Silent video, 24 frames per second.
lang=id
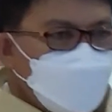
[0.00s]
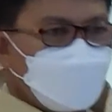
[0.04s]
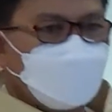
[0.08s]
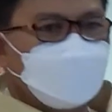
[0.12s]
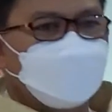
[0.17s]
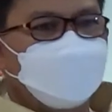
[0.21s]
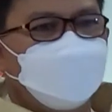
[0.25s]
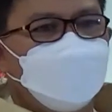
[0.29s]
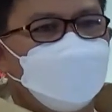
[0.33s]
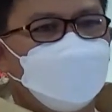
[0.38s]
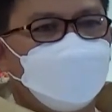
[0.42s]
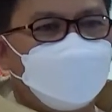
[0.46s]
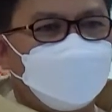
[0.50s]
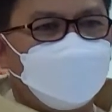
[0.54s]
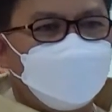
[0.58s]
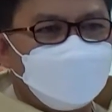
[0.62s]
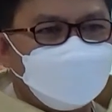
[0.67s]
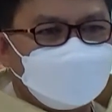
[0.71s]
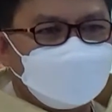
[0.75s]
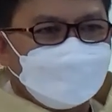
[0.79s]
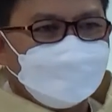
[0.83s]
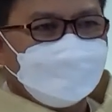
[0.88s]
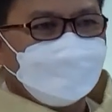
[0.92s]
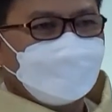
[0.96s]

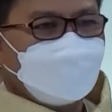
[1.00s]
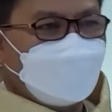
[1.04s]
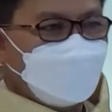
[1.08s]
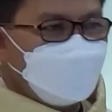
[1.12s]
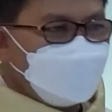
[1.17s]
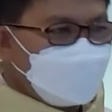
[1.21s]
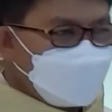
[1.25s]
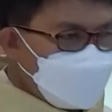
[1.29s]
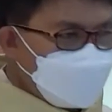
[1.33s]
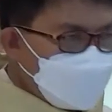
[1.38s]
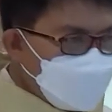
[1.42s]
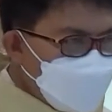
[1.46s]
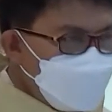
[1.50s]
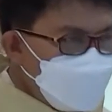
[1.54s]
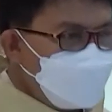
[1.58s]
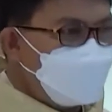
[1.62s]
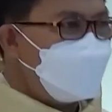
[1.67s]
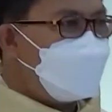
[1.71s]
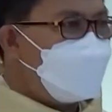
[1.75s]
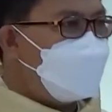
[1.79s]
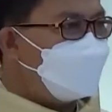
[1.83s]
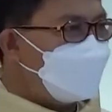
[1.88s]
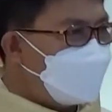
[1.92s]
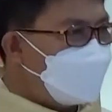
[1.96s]
terus-menerus, ngabisin
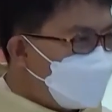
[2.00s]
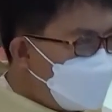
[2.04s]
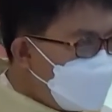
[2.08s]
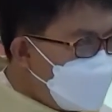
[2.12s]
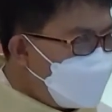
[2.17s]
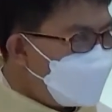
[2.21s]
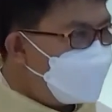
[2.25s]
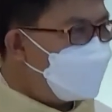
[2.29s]
uang, bla bla